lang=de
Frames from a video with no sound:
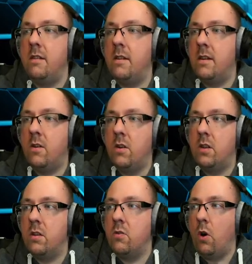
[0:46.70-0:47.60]

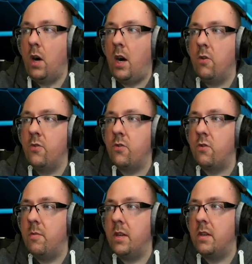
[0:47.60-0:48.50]
Und ja,
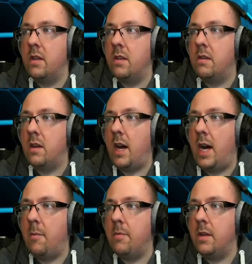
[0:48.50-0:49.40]
ausrüstungsmäßig
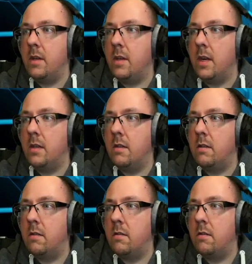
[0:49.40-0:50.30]
habe ich
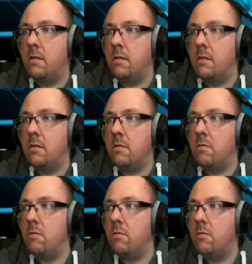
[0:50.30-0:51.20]
jetzt
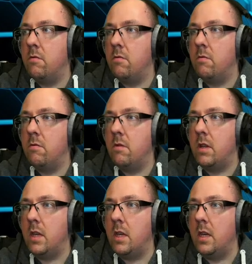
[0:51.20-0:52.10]

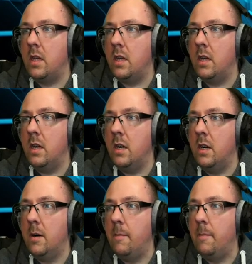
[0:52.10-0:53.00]
die
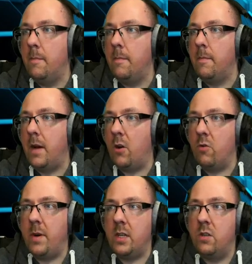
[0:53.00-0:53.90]
ähm,
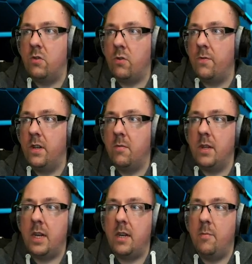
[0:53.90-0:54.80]
automatische Schrotflinte mit
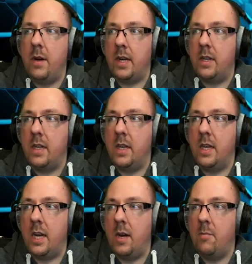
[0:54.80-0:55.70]
eingepackt. Ich
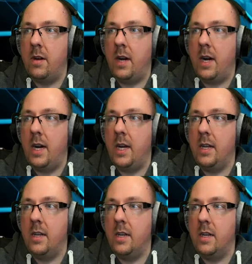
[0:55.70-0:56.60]
habe
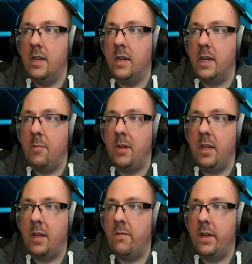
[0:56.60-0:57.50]
ein äh,
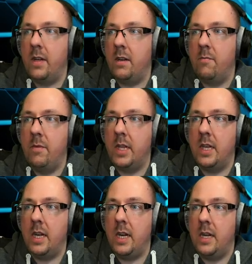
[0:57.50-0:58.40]
Repetiergewehr äh, mit
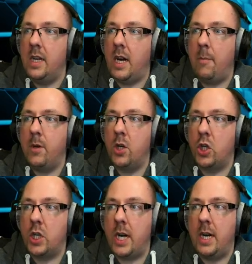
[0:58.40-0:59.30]
am
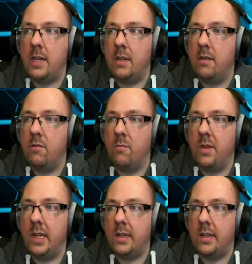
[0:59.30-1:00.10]
Start, so ein bisschen als